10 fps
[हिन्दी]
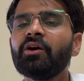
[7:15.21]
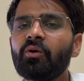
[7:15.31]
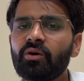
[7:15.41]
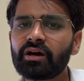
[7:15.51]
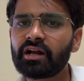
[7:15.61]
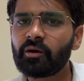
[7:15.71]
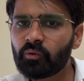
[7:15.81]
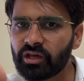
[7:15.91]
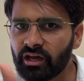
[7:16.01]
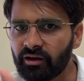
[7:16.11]
और अगर
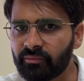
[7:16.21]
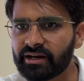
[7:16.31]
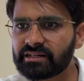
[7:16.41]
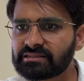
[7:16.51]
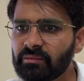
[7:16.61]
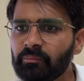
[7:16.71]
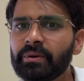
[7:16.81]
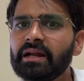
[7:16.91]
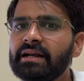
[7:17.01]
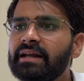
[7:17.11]
आपको ये हमारा
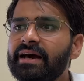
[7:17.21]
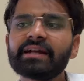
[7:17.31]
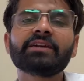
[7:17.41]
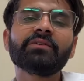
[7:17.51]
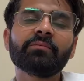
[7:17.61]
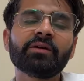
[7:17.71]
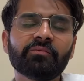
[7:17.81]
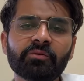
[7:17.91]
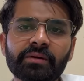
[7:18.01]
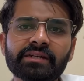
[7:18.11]
सिंपल एंड डायरेक्ट वे में
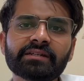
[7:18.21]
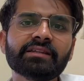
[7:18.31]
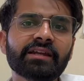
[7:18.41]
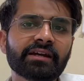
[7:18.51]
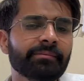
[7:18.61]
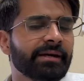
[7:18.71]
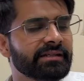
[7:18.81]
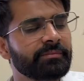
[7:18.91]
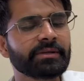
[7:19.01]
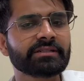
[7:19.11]
इन्फॉर्मेशन देने का
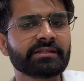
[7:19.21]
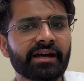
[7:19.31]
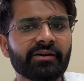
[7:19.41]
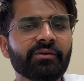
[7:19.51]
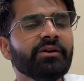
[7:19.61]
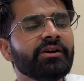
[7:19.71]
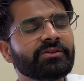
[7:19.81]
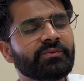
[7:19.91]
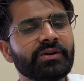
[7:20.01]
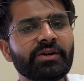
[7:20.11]
मेथड पसंद आया हो
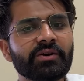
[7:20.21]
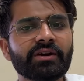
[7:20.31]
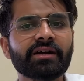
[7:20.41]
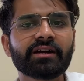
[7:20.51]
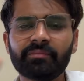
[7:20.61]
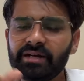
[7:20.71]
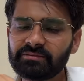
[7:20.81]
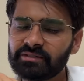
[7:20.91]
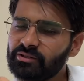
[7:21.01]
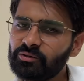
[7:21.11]
तो वीडियो को
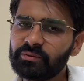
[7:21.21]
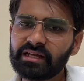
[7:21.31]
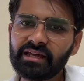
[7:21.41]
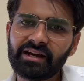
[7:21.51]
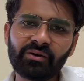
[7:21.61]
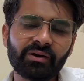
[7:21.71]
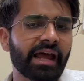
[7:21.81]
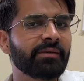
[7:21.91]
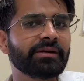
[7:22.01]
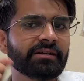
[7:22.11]
कमेंट्स में ज़रूर बताइएगा और
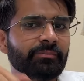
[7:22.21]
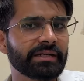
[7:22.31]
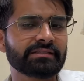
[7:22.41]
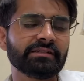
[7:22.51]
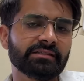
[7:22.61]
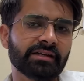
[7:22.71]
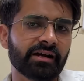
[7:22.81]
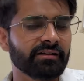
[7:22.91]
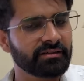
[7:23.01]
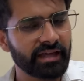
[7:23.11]
लाइक बटन प्रेस
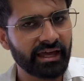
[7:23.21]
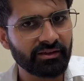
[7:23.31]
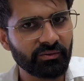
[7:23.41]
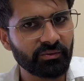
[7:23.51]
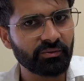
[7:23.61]
कीजिएगा थैंक यू